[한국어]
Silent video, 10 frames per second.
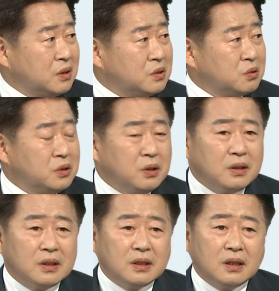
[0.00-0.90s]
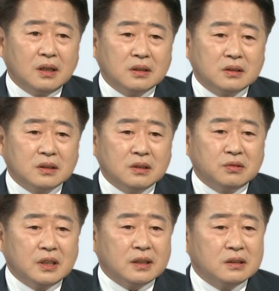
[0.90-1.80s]
것이고요. 음. 어, 특히
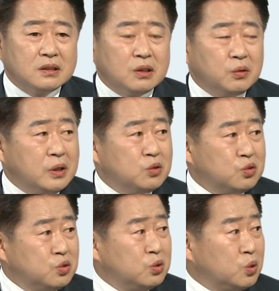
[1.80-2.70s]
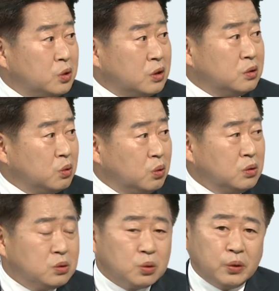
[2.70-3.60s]
우리 같은 경우에는 수출도 더
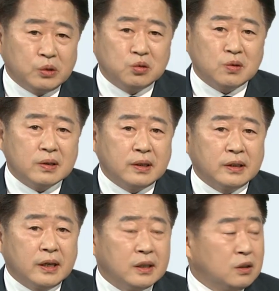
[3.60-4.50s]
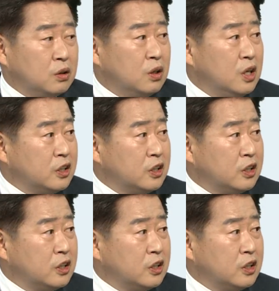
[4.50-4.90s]
늘고 또 외국 관광객이 더